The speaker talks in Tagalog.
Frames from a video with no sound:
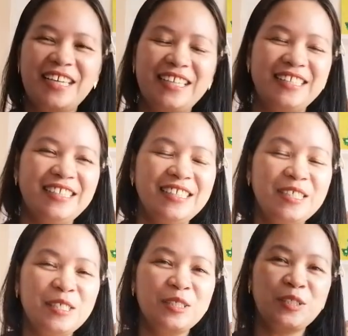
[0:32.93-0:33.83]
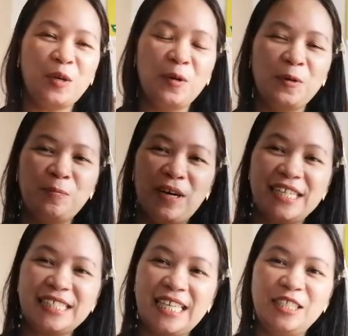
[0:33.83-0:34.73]
okay, So,
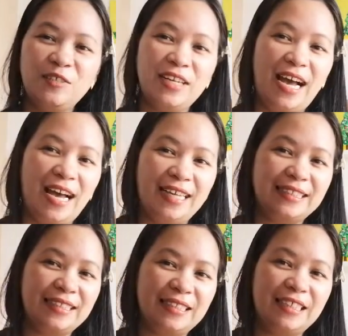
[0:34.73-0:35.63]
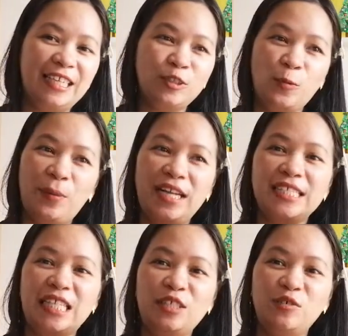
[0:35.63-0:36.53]
para sa inyong lahat, ito
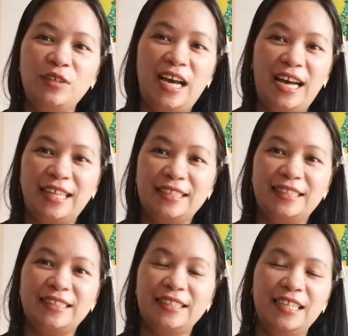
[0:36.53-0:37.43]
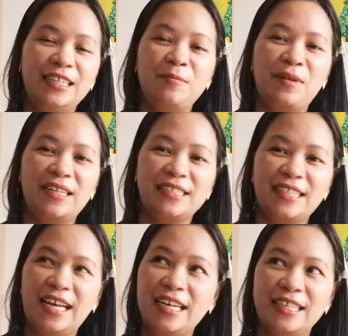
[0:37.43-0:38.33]
para sa inyong lahat, hindi para
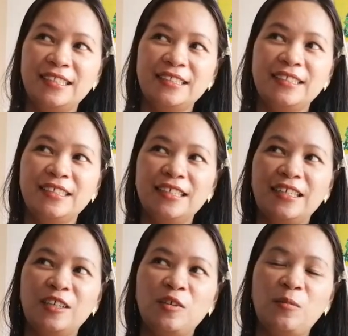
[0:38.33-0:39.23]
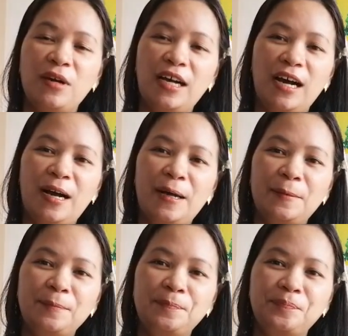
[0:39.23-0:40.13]
sa akin. Kumbaga,
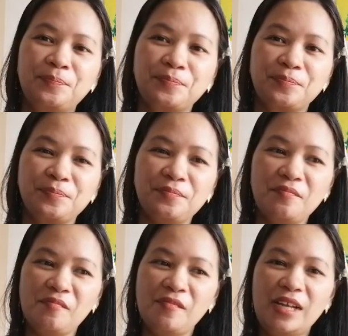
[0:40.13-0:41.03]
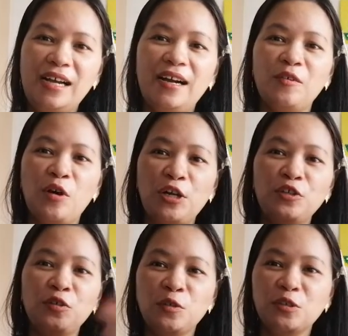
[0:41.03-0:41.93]
uh, kung ano
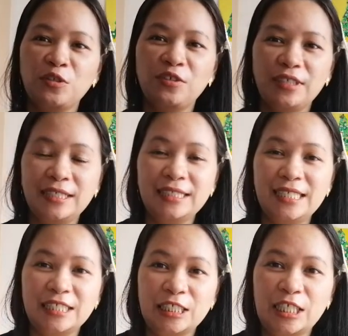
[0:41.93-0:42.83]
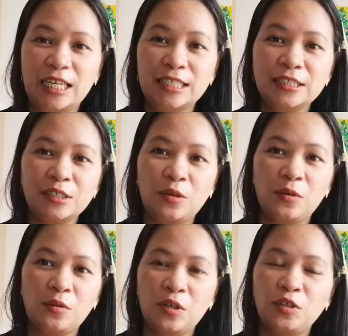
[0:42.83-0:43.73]
yung gusto nyong i-challenge
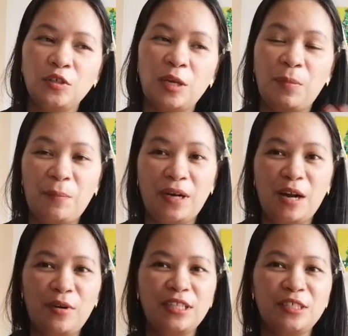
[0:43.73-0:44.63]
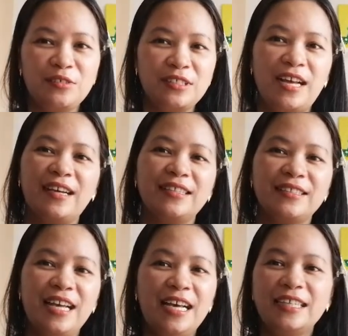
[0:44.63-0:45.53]
ko, kung ano yung ipapagawa ninyo sa akin,
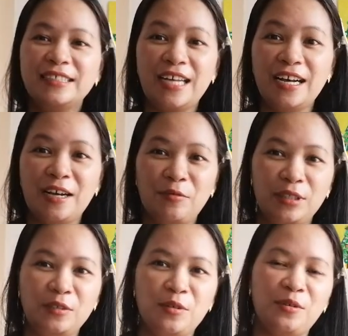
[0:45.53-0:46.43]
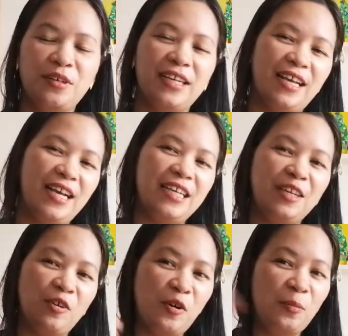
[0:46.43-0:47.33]
gagawin ko. Kaya,
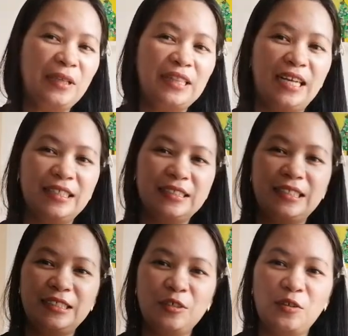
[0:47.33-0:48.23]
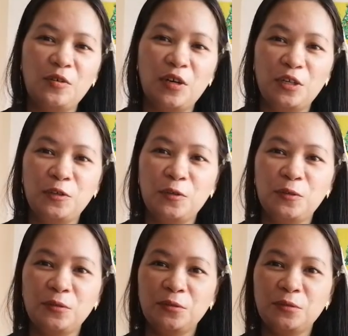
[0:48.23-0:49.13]
i-comment lang ninyo kung ano
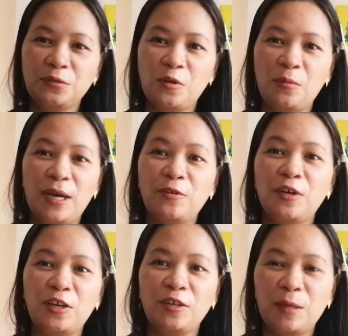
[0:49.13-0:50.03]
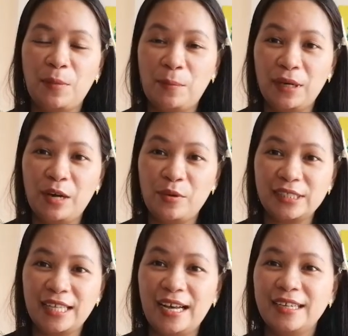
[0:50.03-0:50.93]
yung, kung mayroon kayong ipapagawa
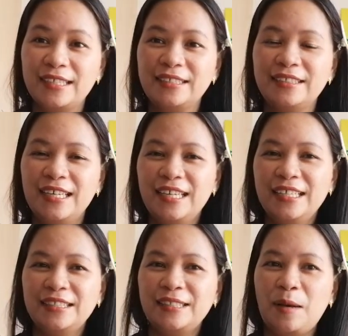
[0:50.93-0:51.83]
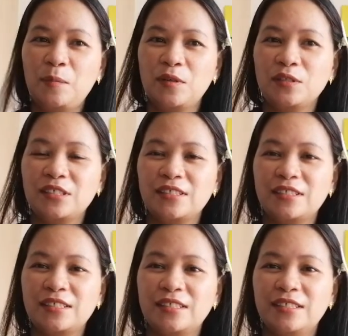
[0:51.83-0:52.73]
sa akin. Tapos,
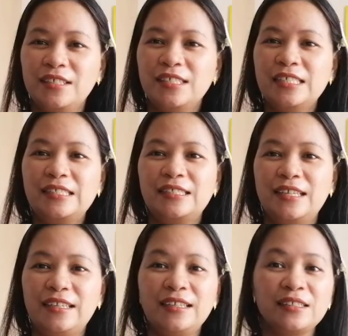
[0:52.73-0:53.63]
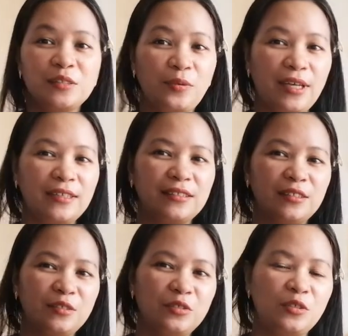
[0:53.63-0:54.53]
sa next week,
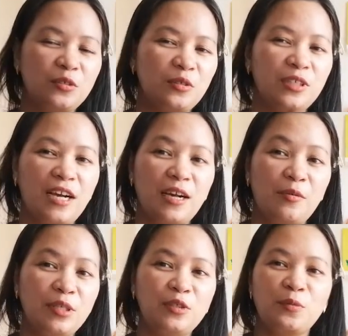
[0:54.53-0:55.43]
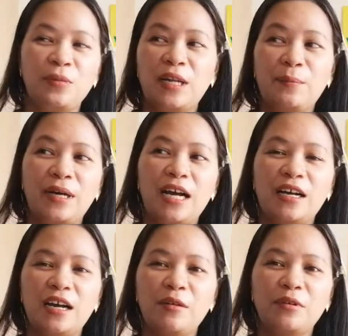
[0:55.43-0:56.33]
doon ko gagawin yung
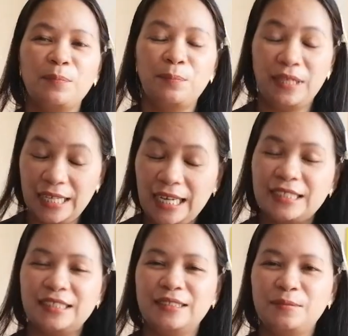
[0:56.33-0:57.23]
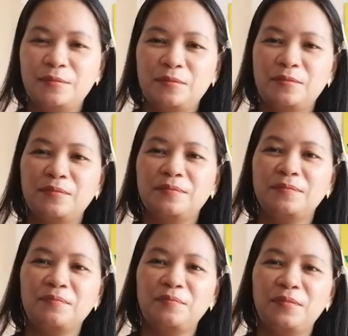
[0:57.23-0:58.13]
pinapagagaw, pinag,
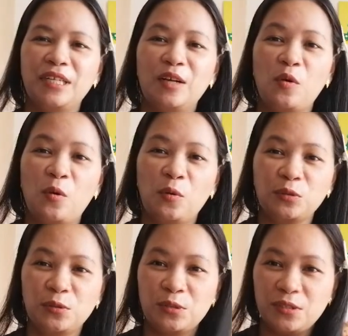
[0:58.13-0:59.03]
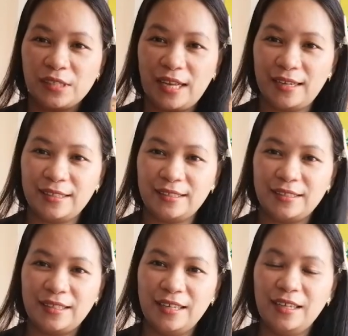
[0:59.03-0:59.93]
pinag-uutos nyo sa akin.
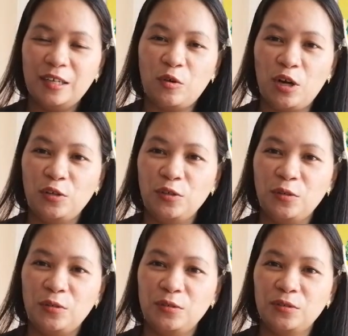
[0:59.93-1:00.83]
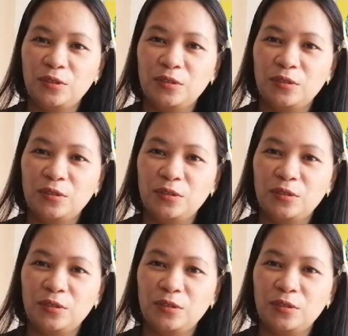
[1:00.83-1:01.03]
Kung ano yung